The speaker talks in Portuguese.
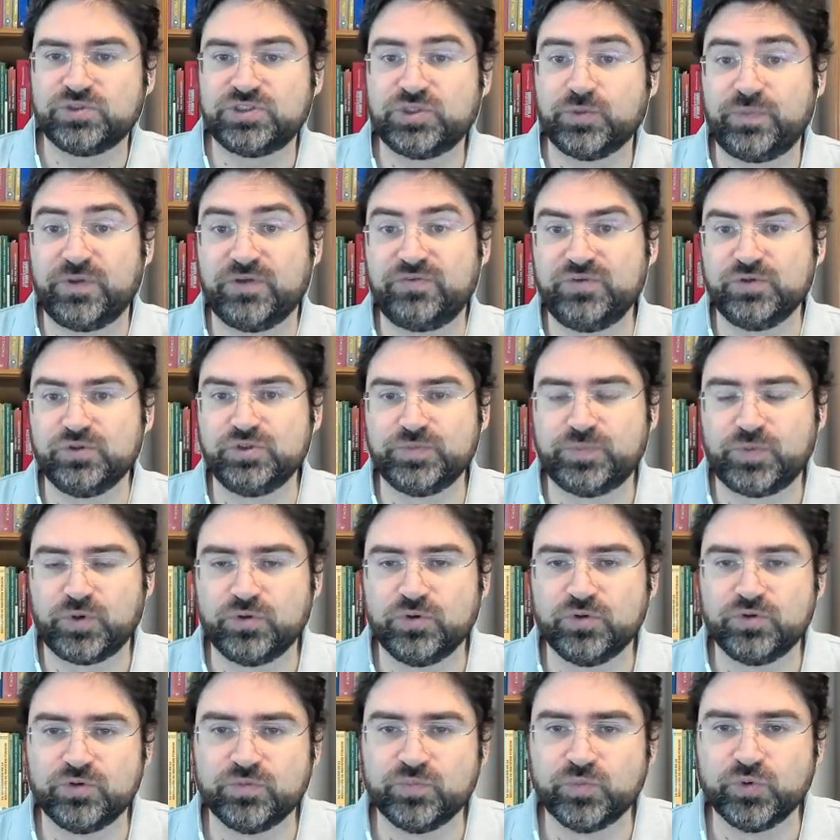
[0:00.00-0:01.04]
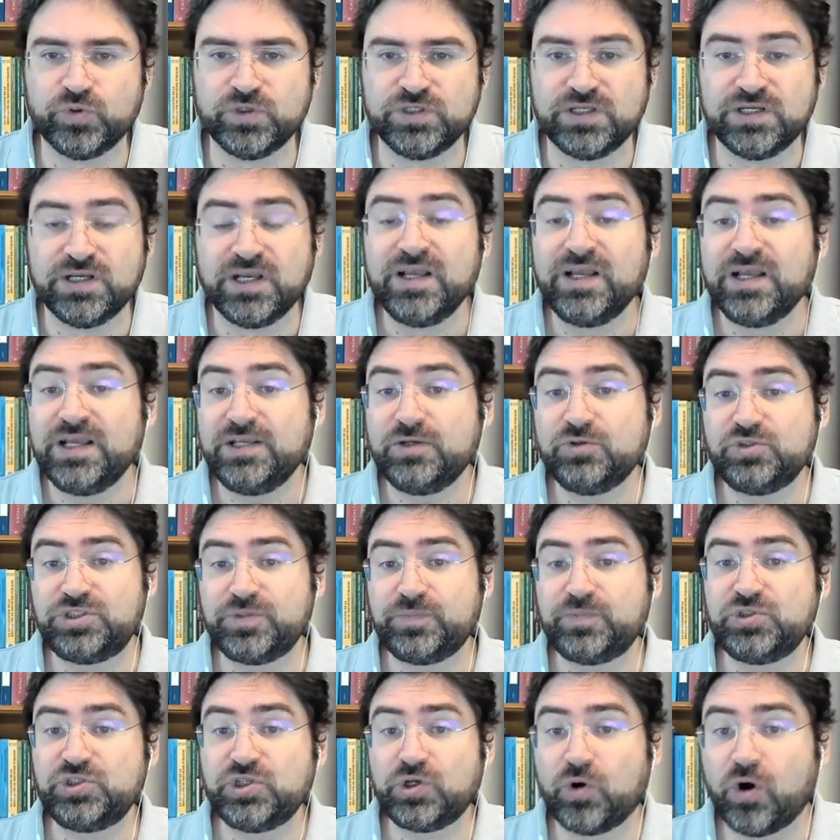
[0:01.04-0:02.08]
O seu perfil de produto muda e o
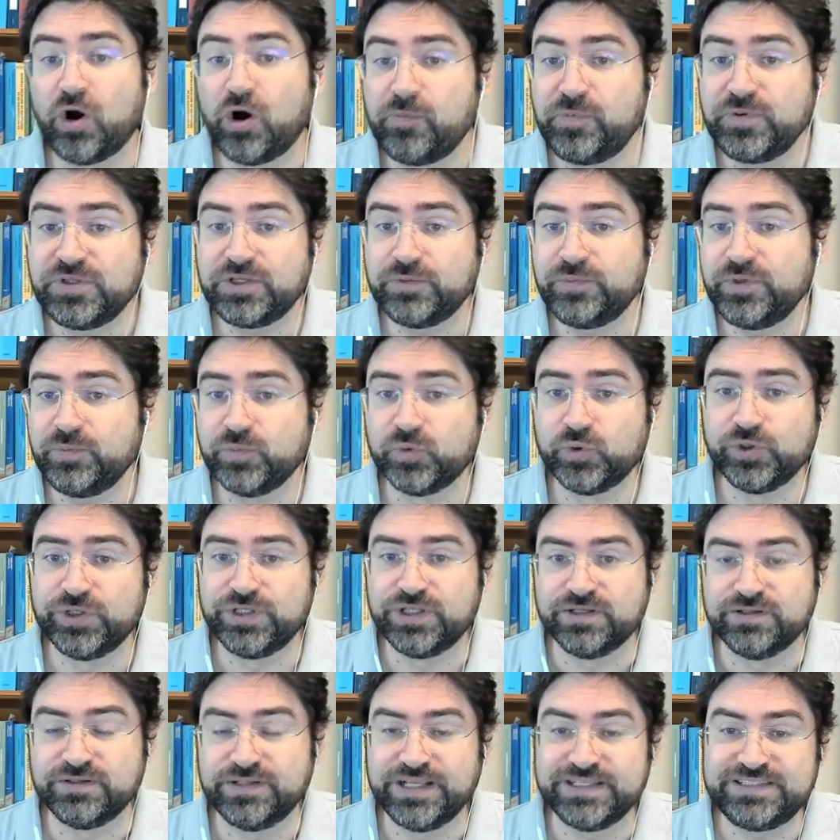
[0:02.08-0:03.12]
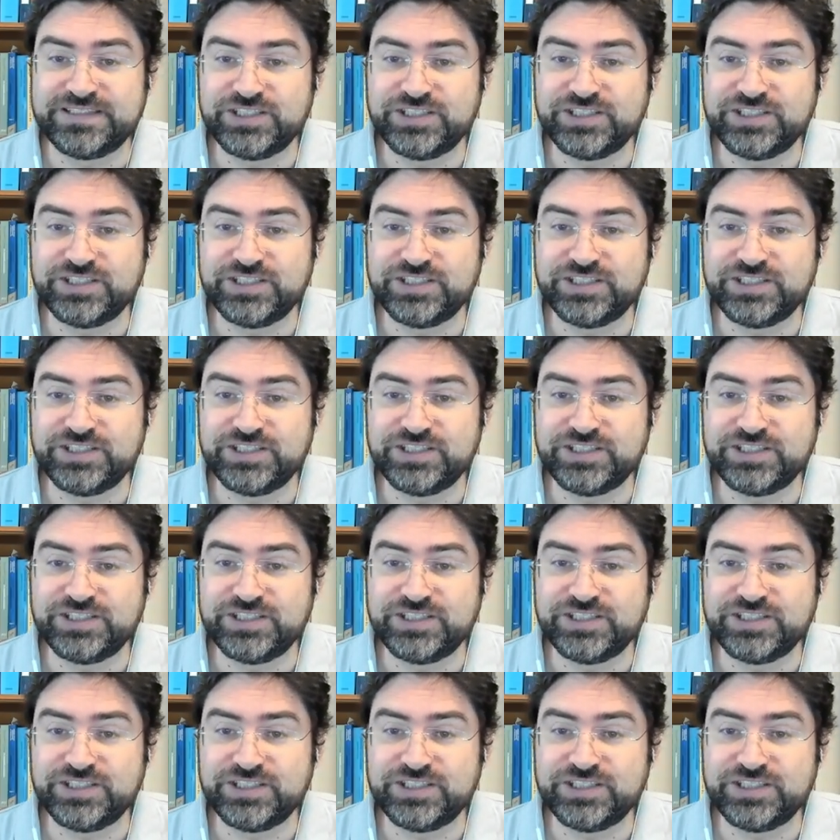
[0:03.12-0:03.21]
tipo de golpe também muda.